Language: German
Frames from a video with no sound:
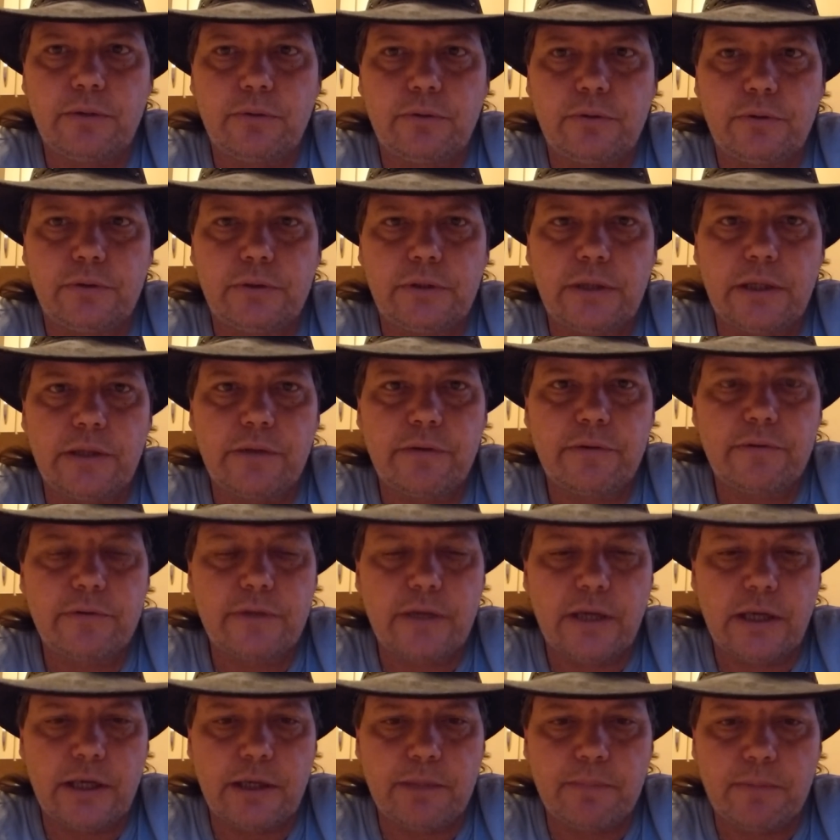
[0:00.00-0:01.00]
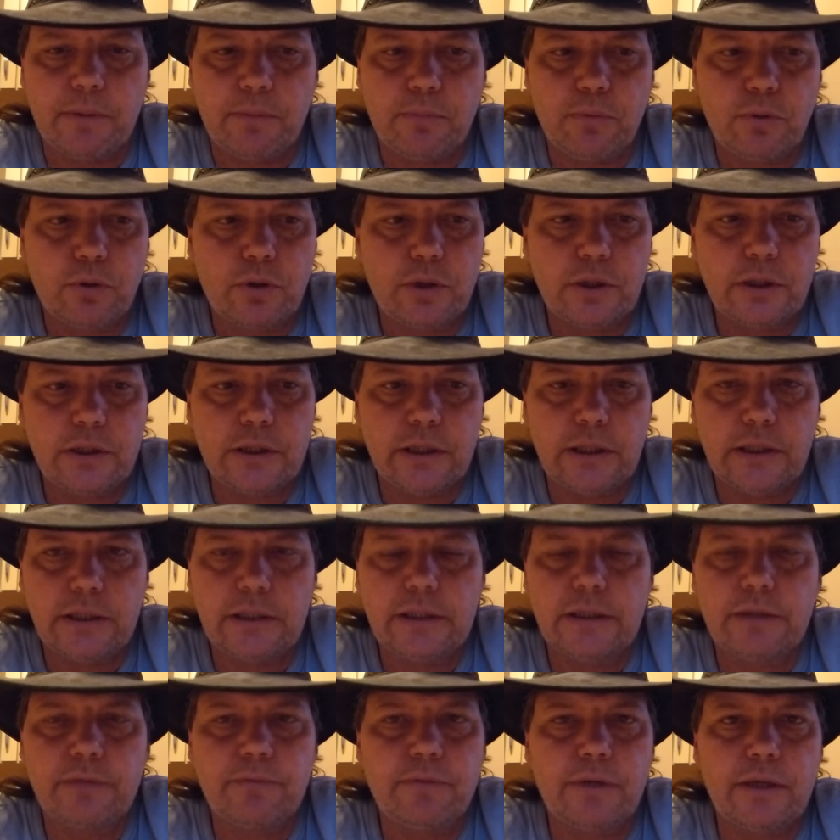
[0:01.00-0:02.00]
Und es ist gar nicht mehr möglich, da
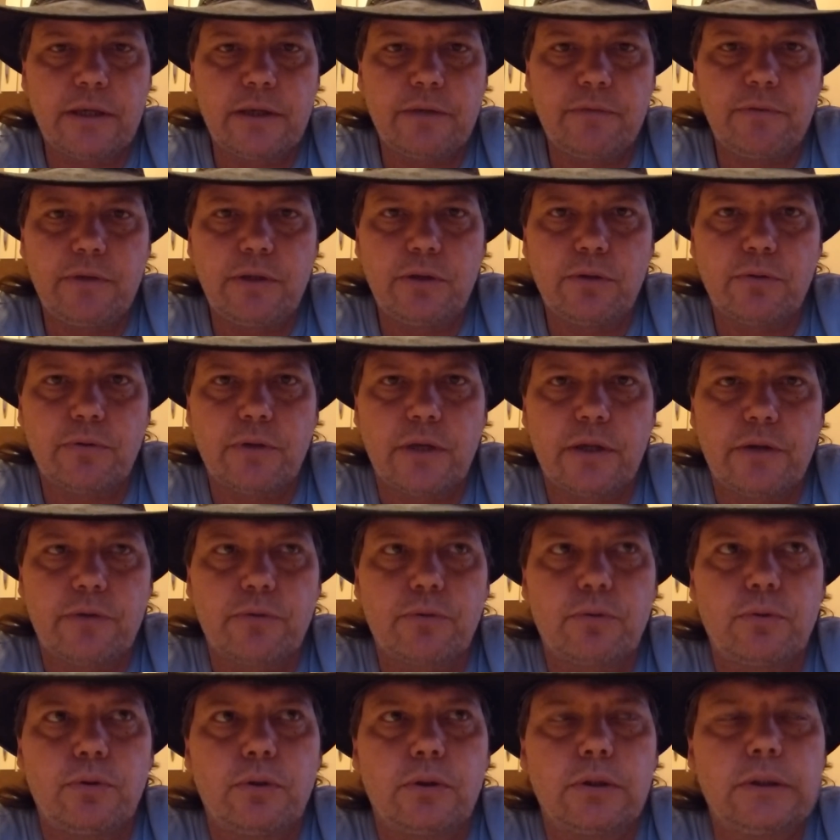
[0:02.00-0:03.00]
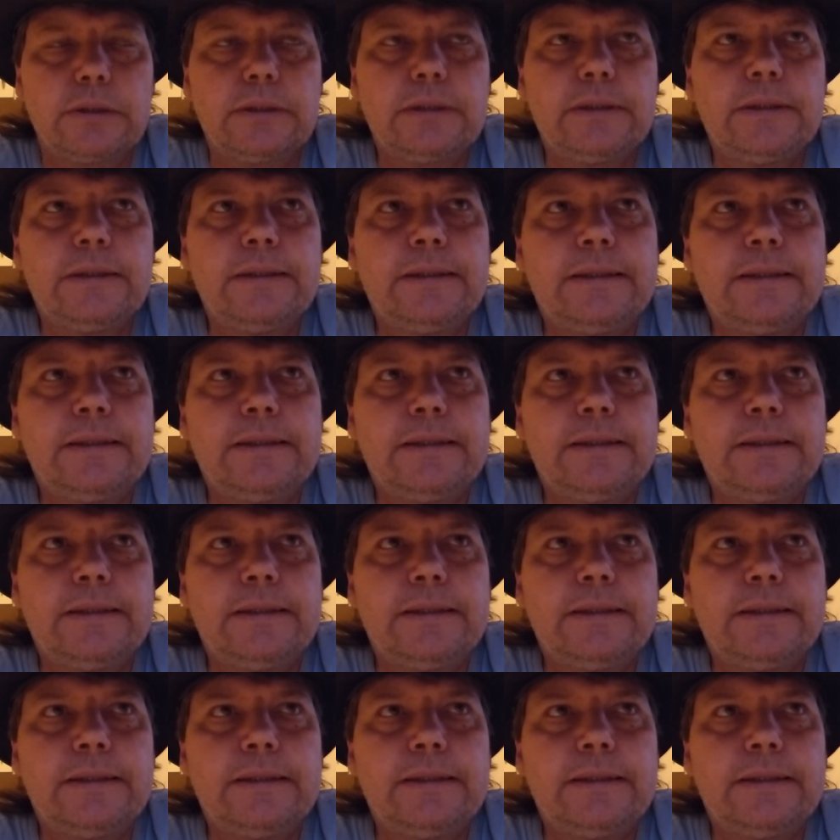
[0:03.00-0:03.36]
irgendwelche Videos anzugucken.